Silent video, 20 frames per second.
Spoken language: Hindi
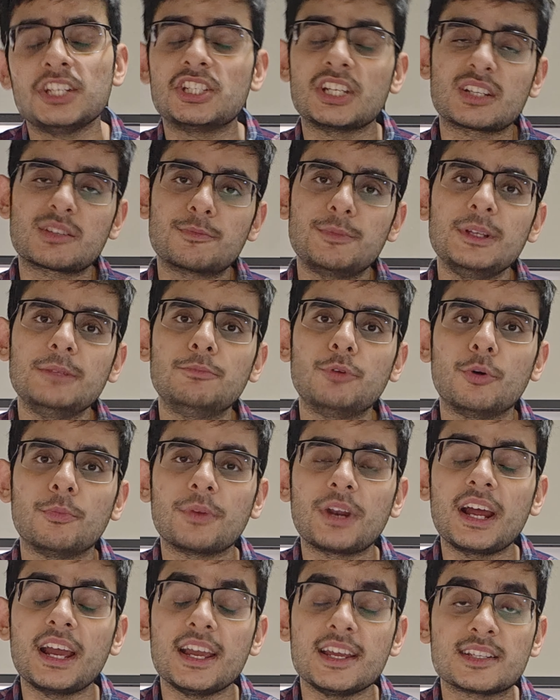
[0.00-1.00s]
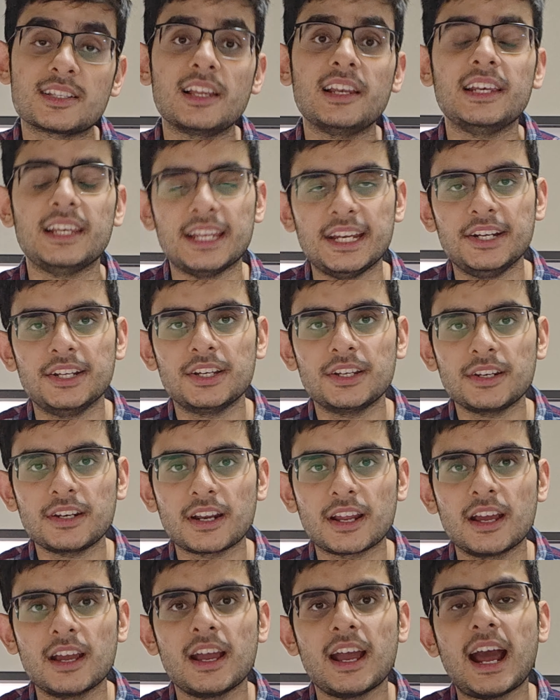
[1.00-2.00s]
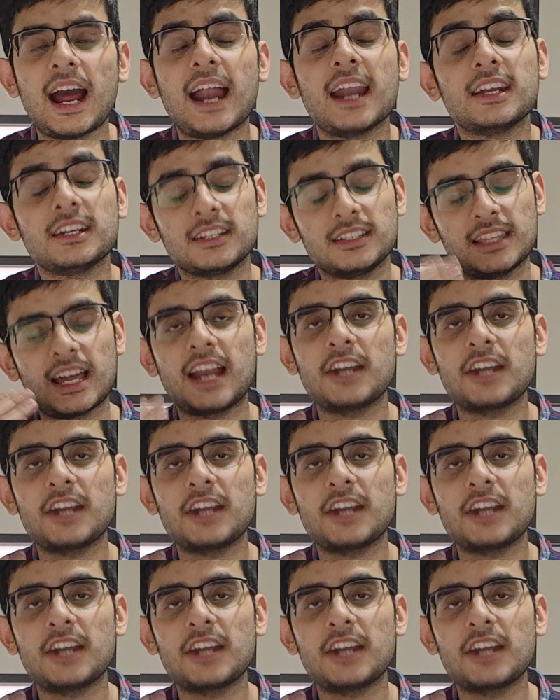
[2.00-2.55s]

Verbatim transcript: जसप्रीत बुमराह इज़ अ लीडर एंड